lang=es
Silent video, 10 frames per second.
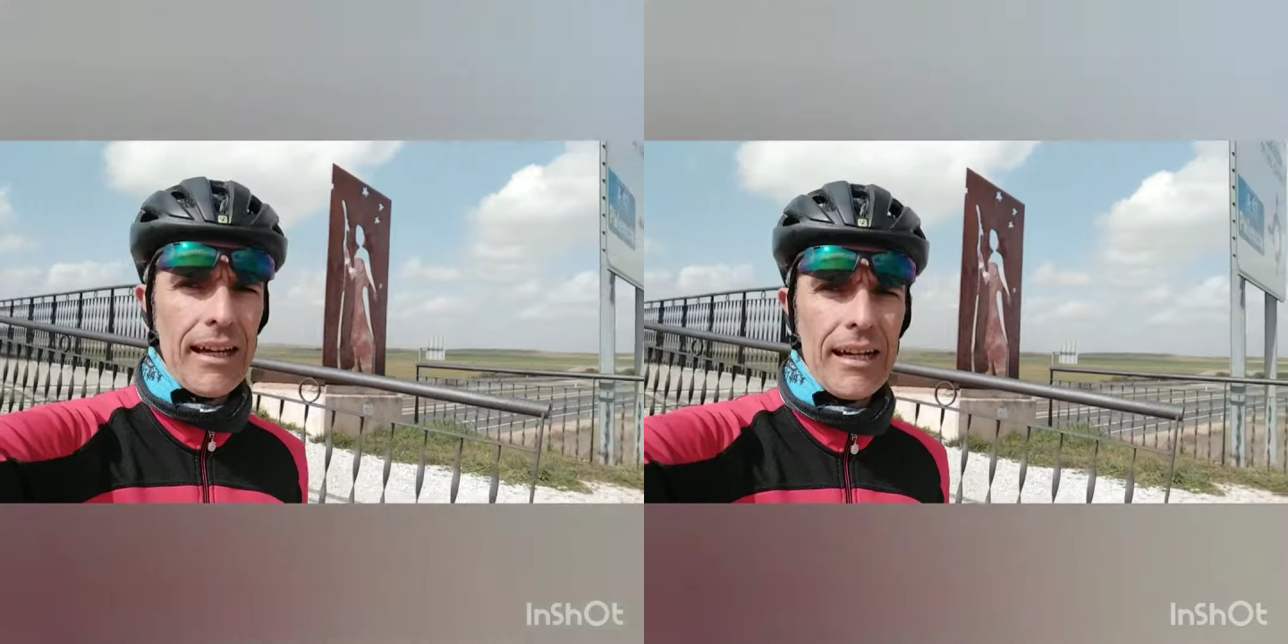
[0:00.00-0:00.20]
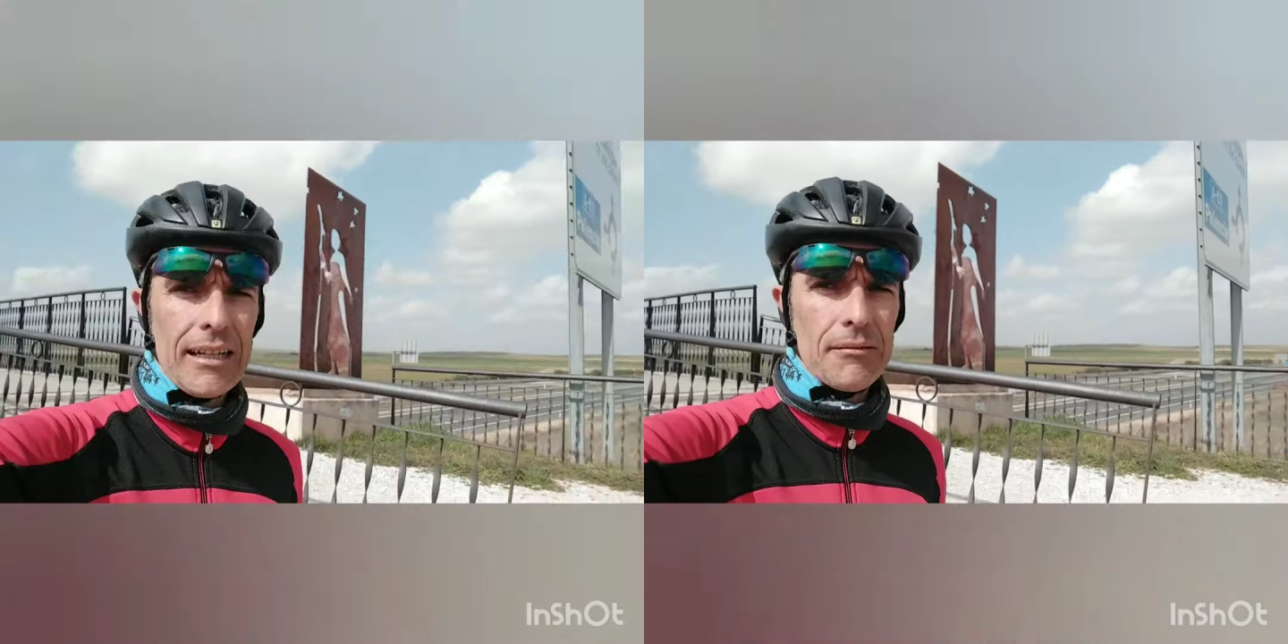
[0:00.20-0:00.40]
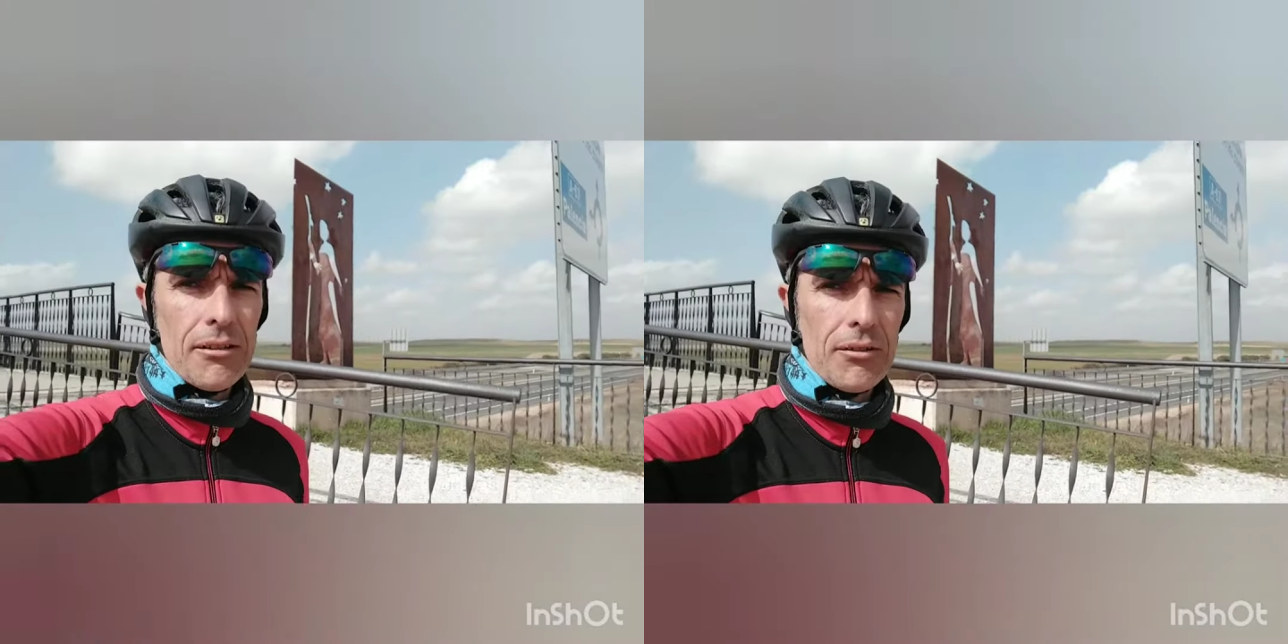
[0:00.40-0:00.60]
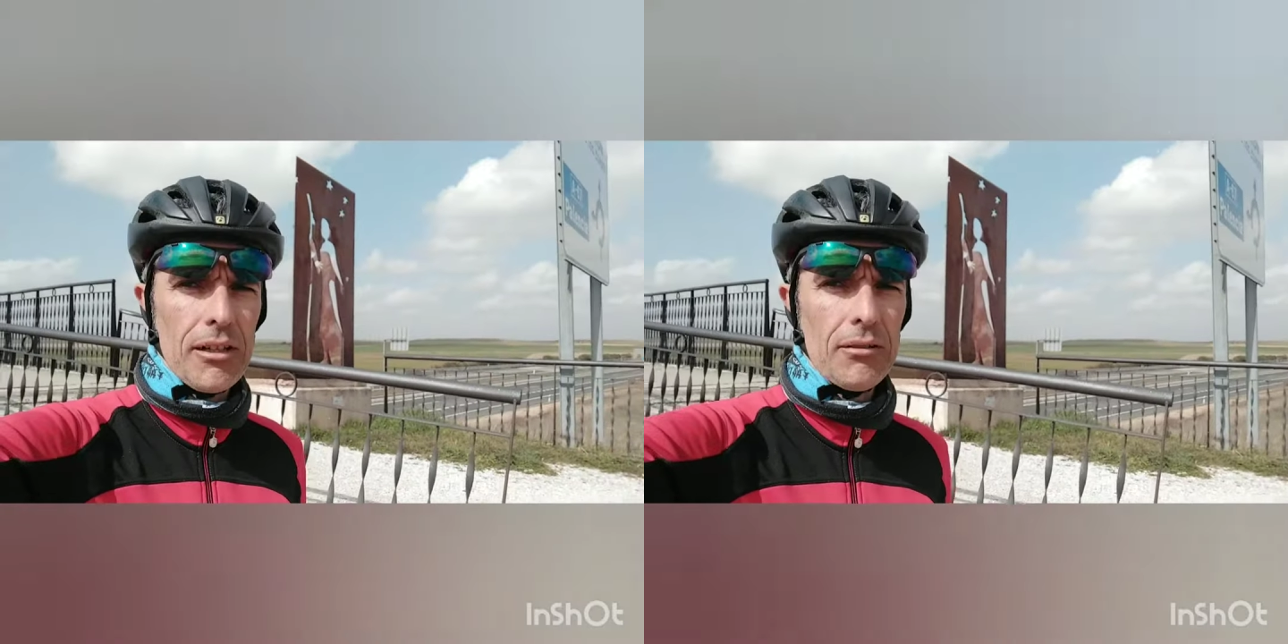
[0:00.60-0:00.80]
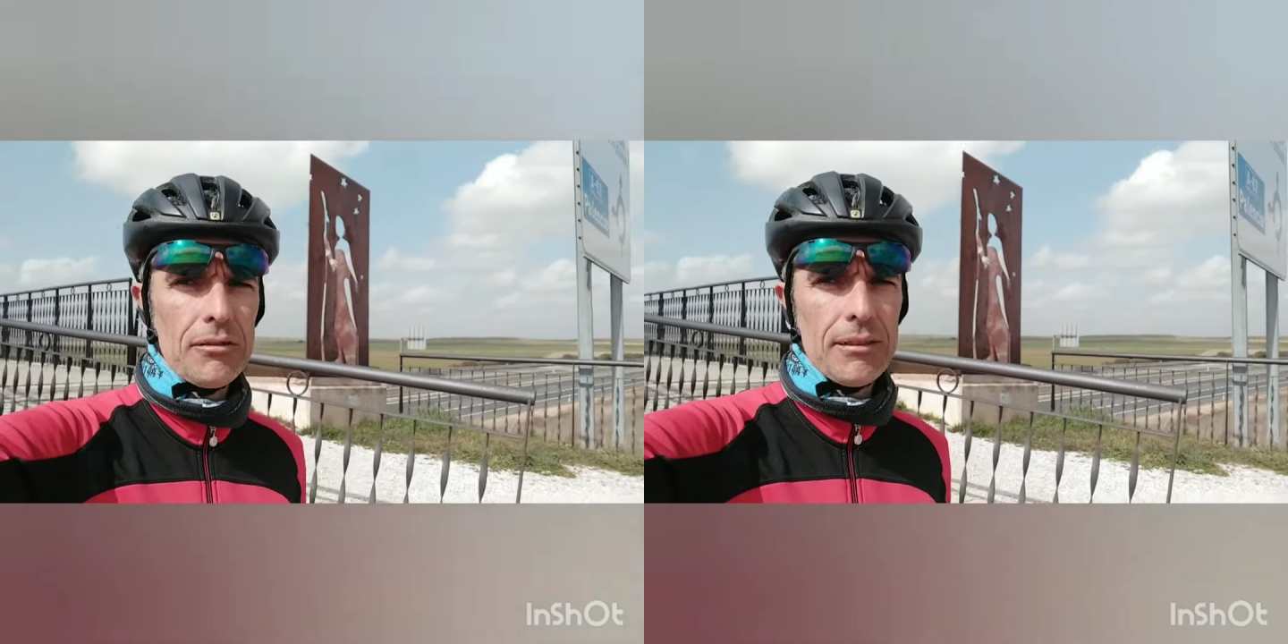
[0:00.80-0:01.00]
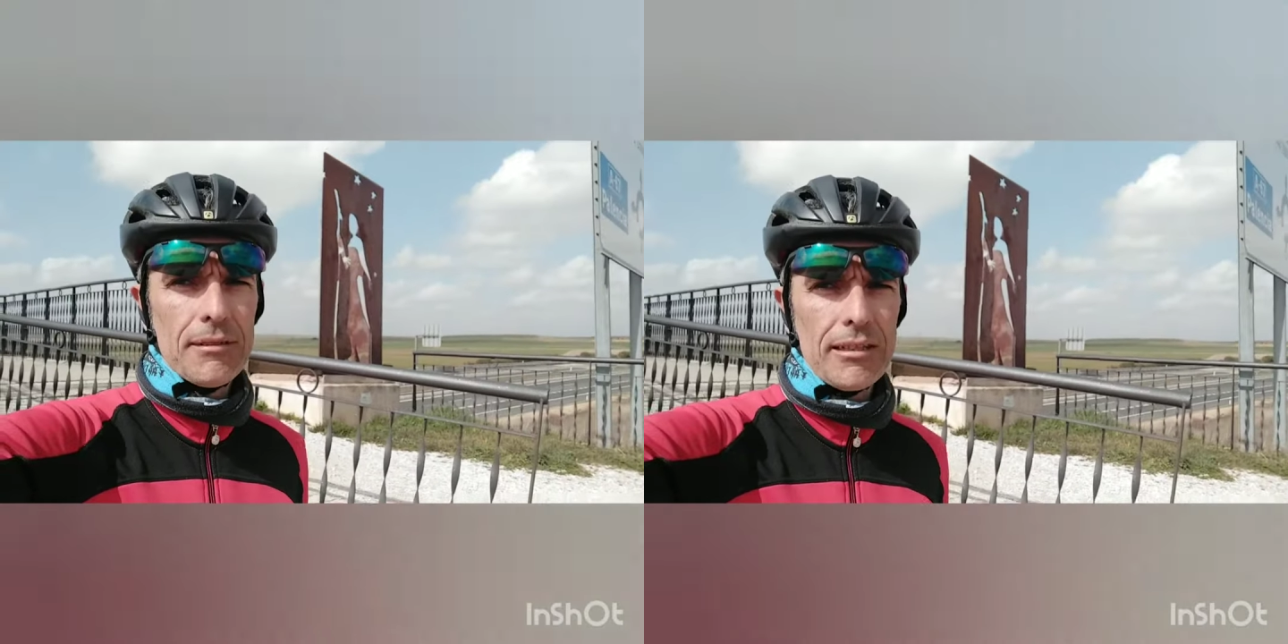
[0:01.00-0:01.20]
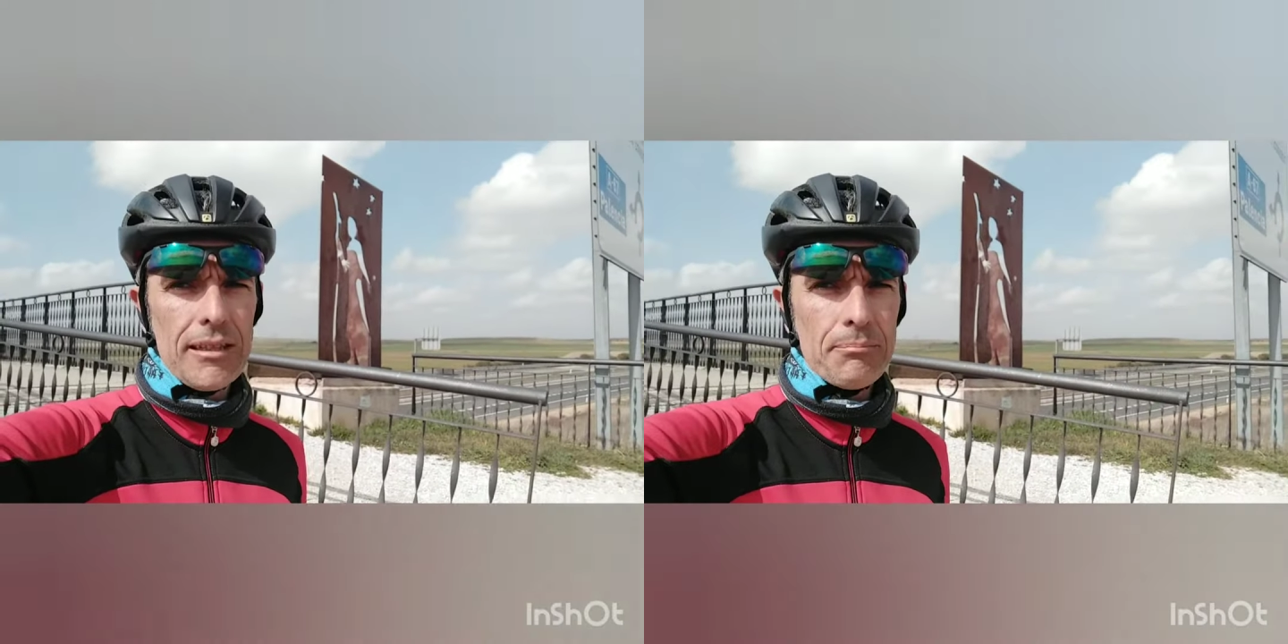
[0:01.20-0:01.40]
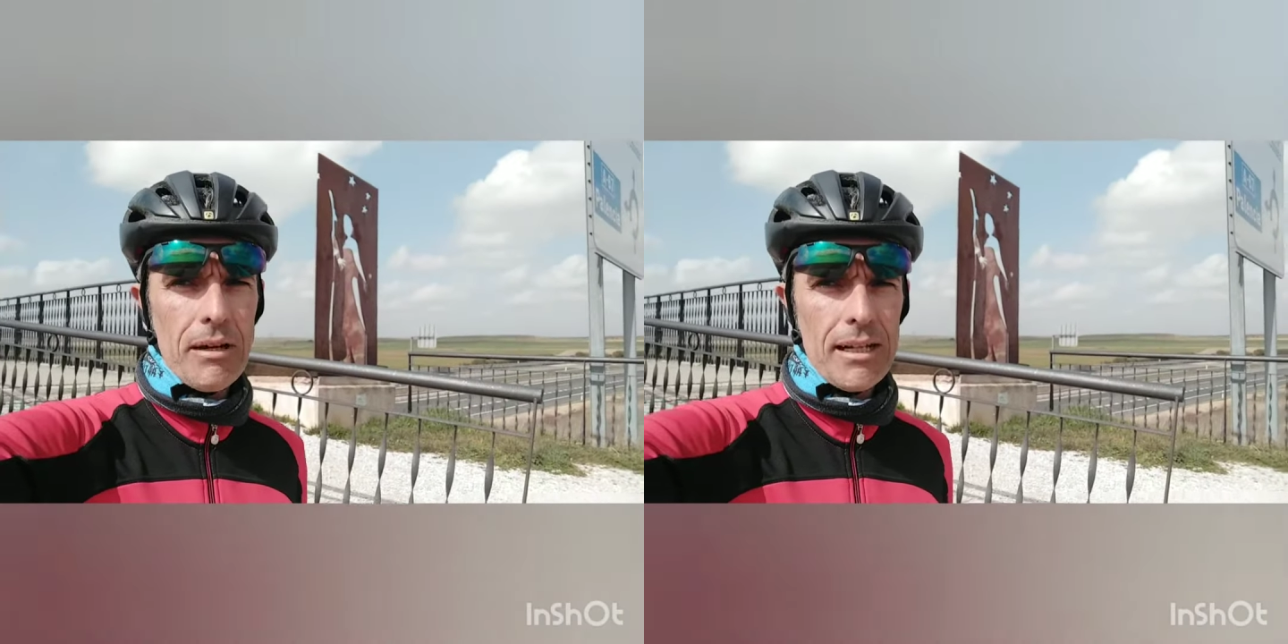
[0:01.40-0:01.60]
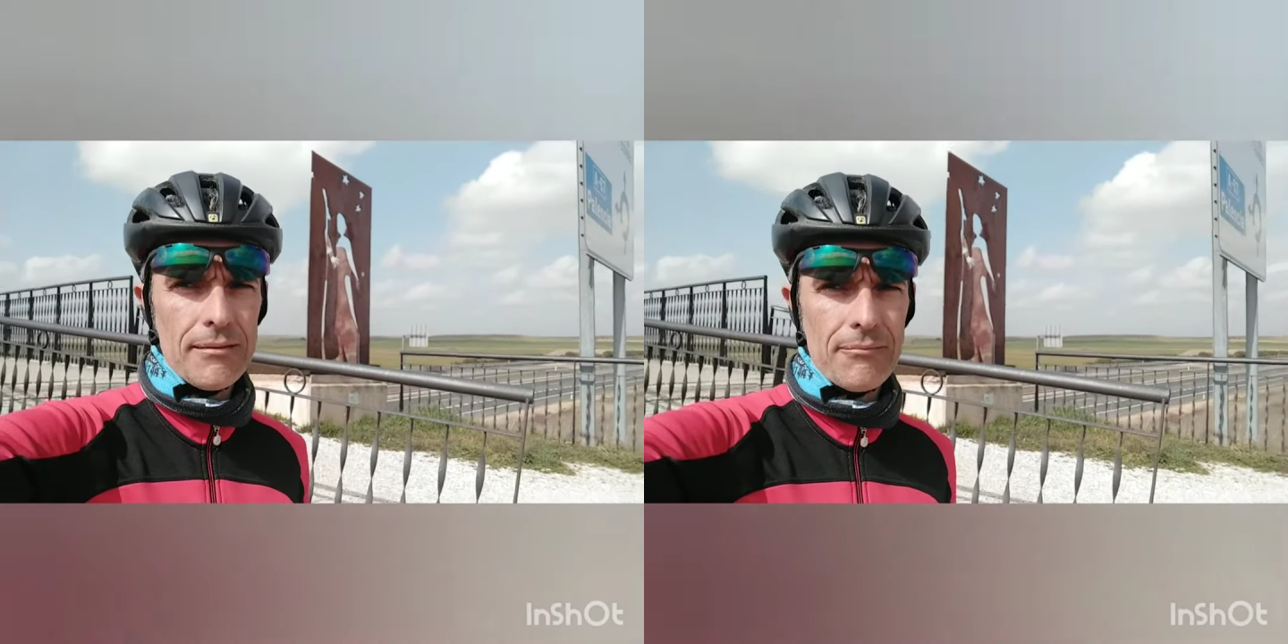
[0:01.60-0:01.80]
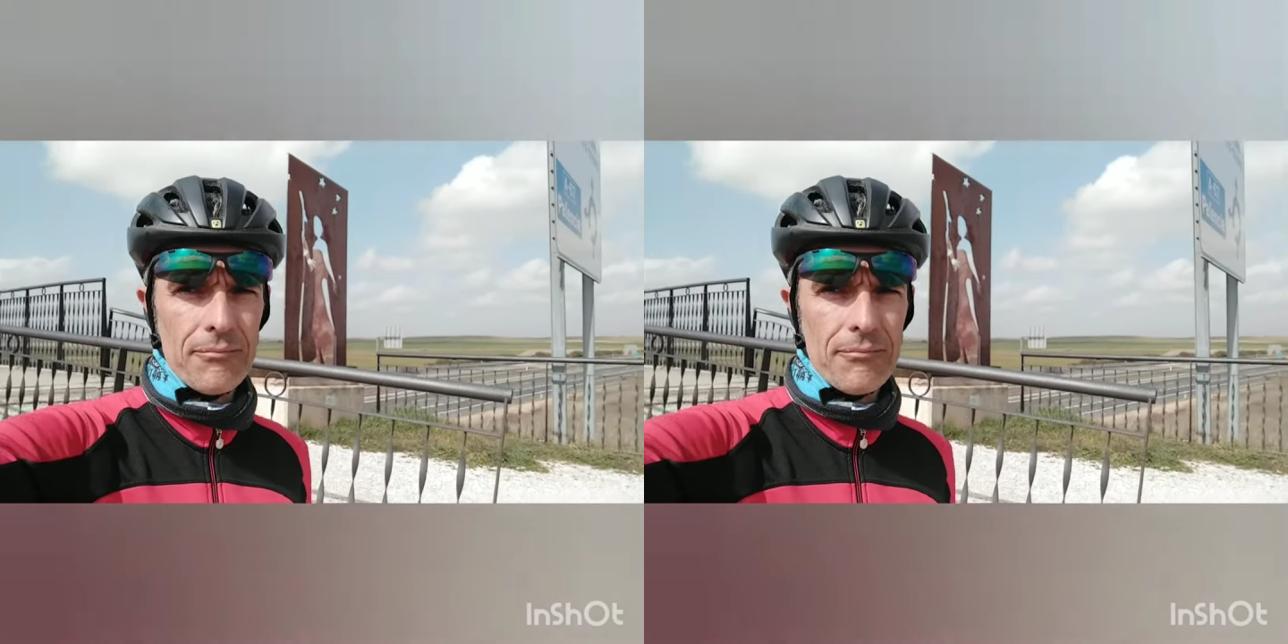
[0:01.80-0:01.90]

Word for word: acabando la última etapa